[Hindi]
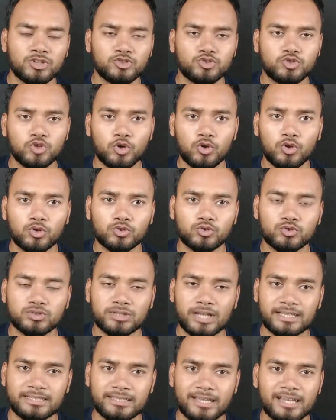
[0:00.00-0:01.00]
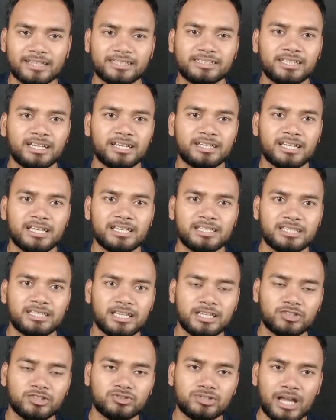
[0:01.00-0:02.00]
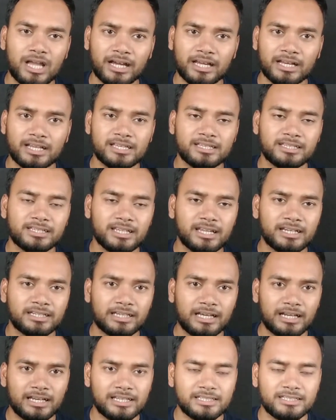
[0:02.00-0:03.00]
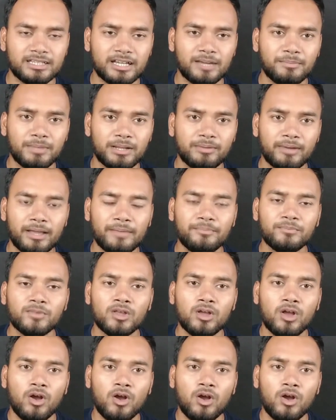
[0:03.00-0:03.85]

जो लोग दूसरा चैनल क्रिएट नहीं किए तो जाकर क्रिएट कर लीजिएगा मेरे भाई